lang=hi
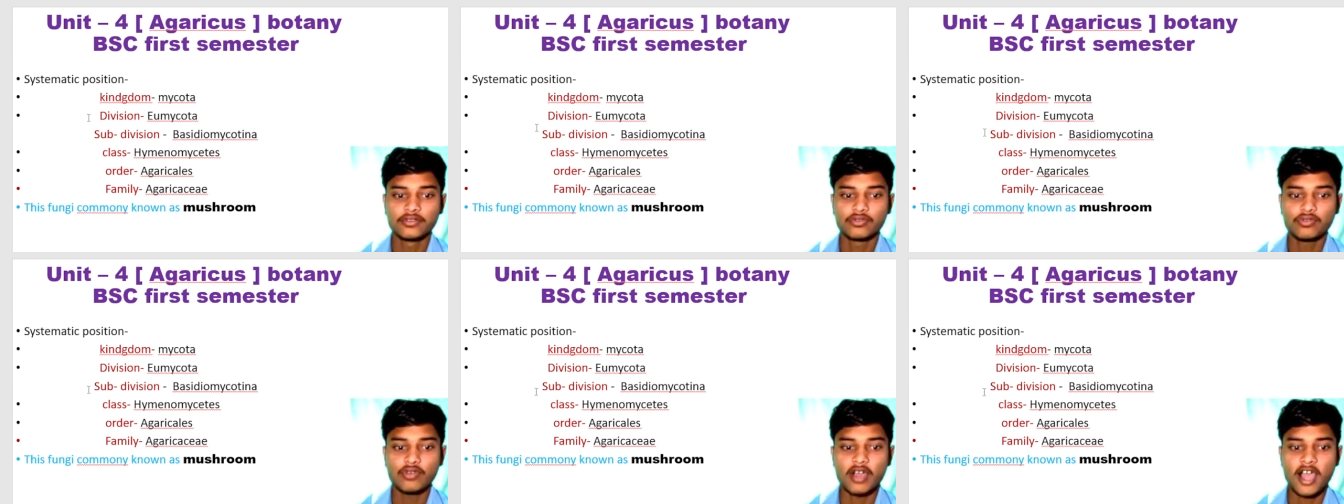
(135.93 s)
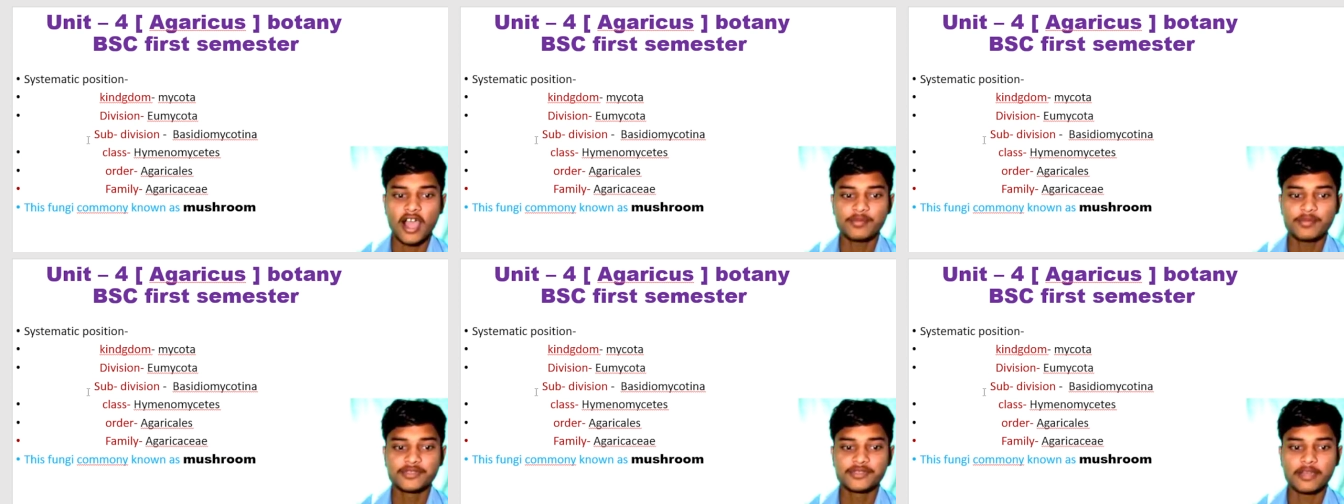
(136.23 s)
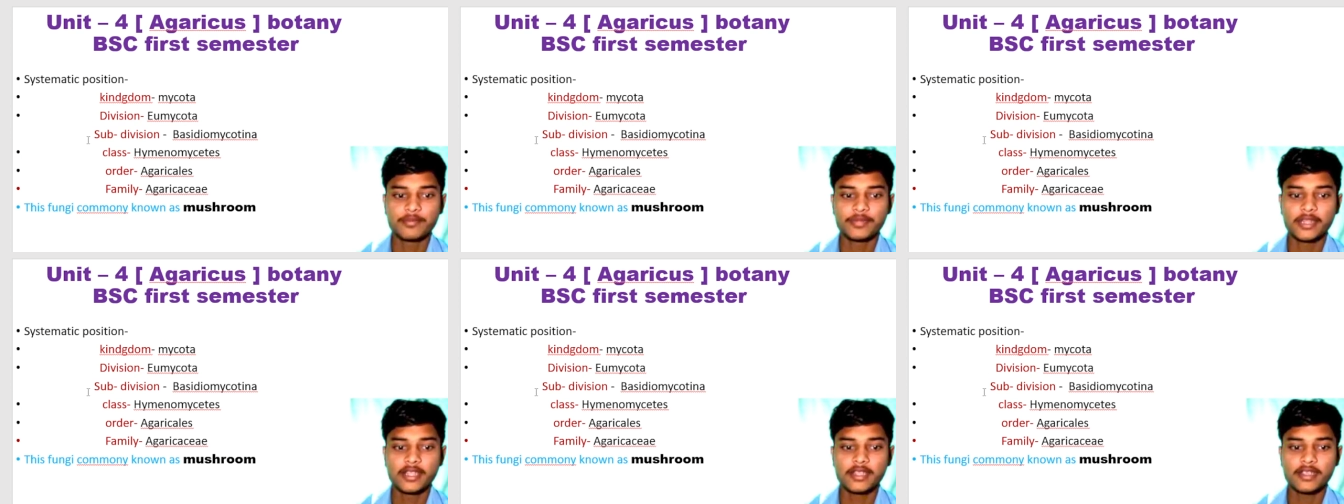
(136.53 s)
तो आप
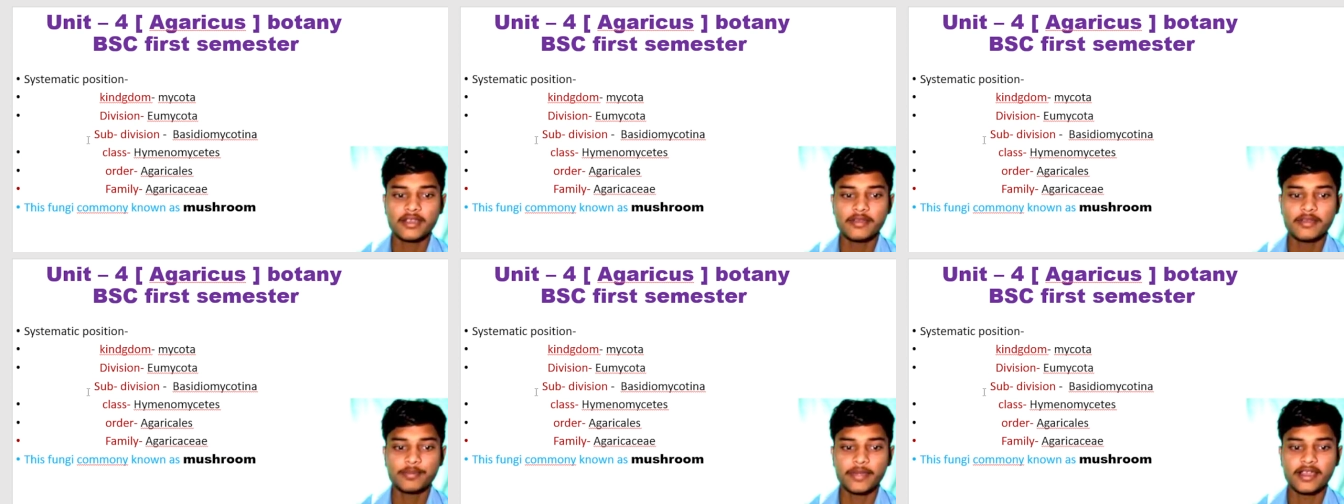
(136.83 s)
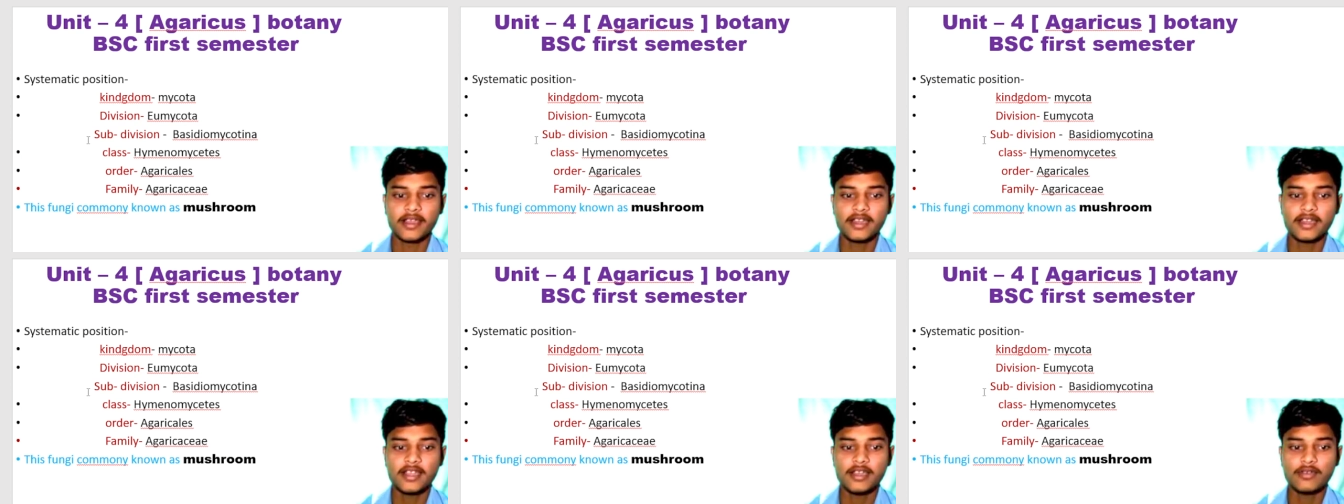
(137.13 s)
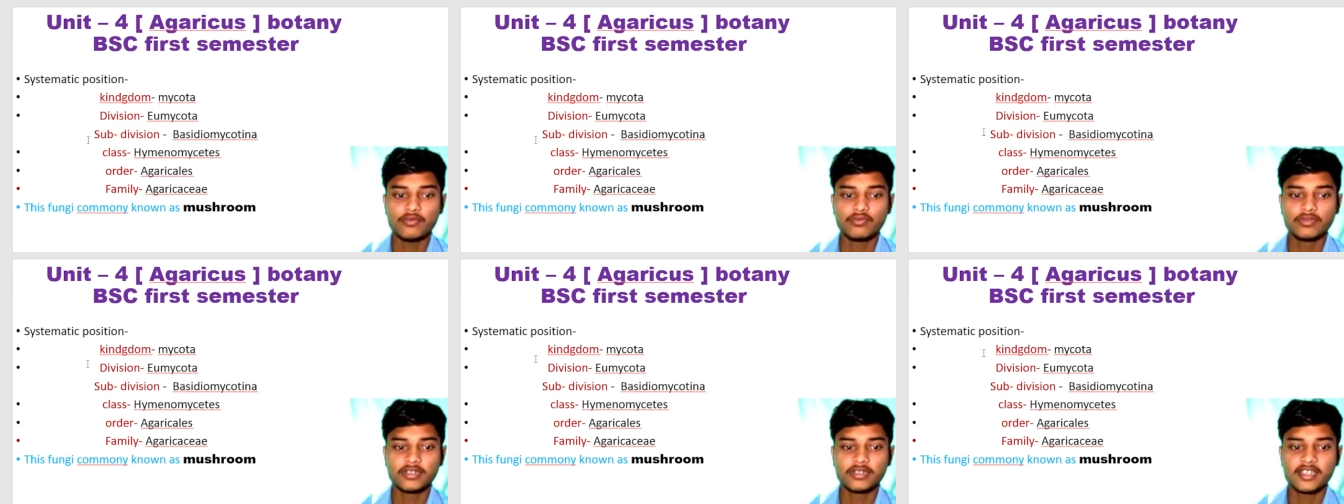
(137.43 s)
सबसे पहले
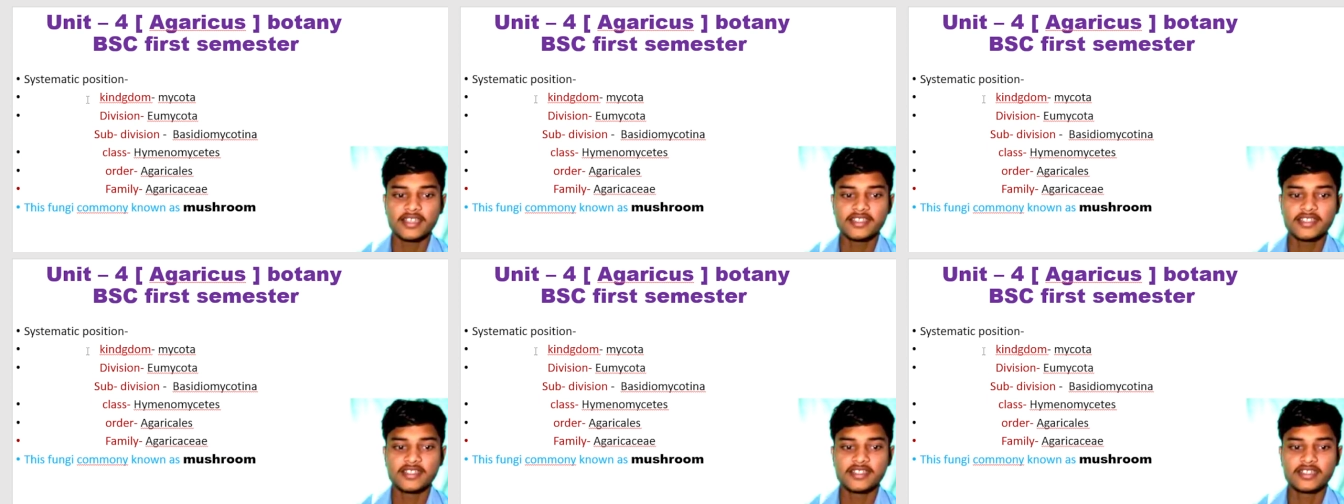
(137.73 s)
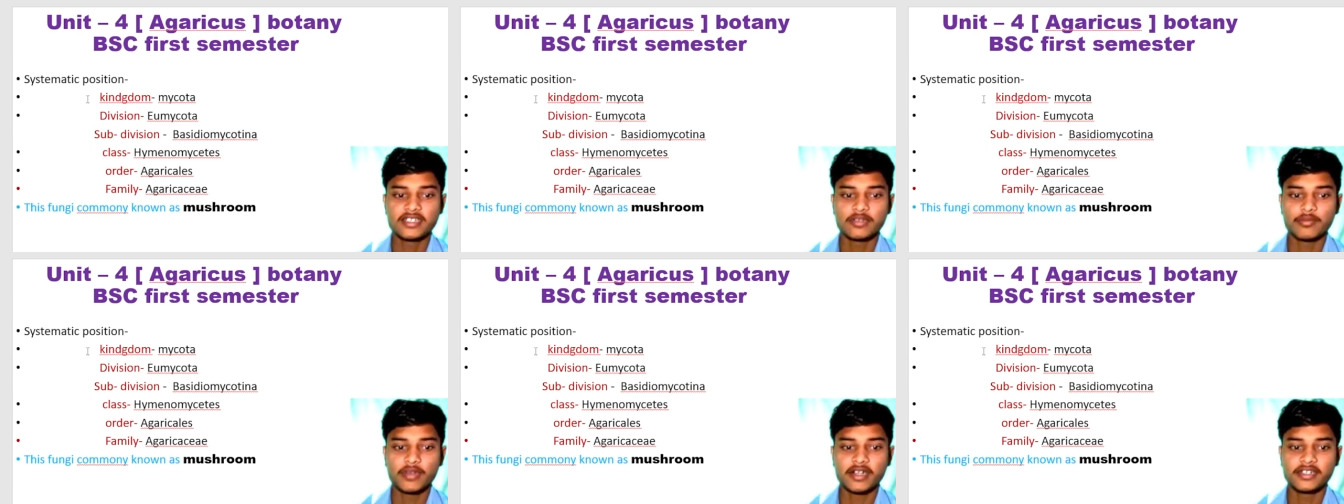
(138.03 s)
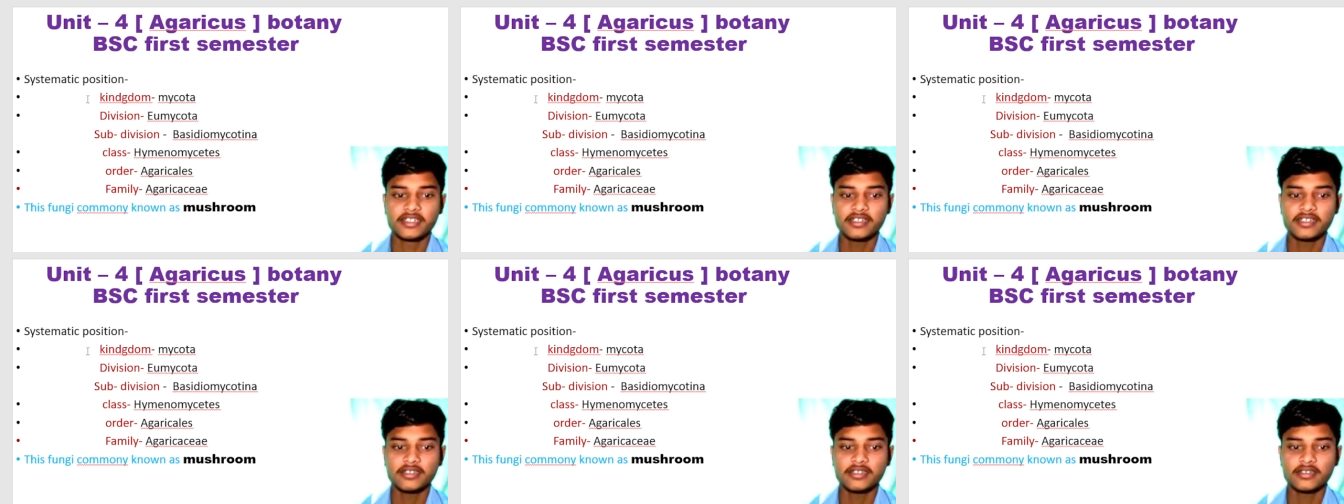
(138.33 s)
उनके
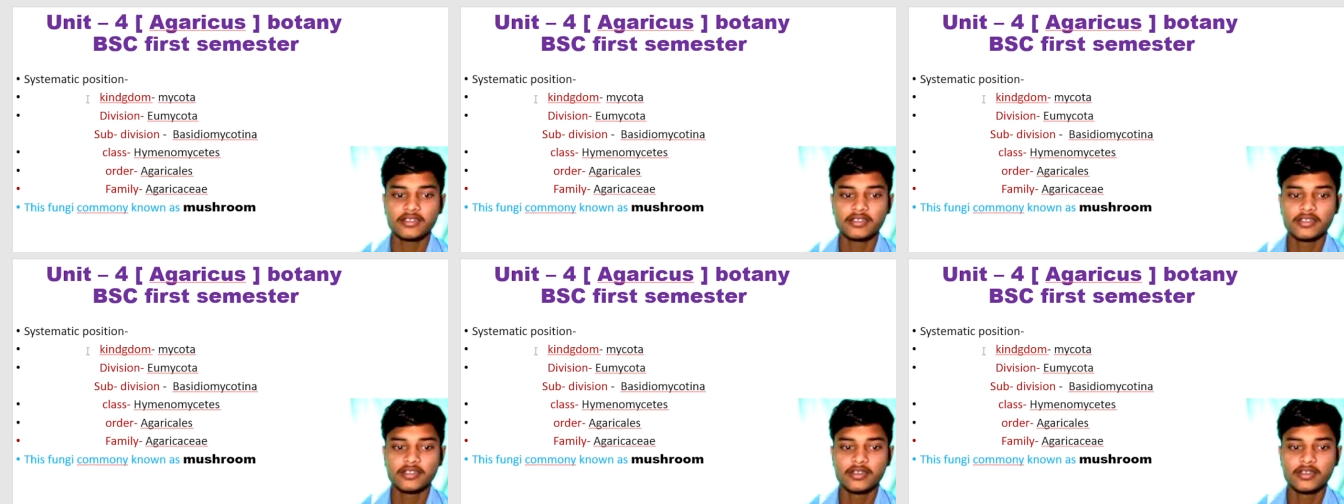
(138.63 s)
सिस्टमेटिक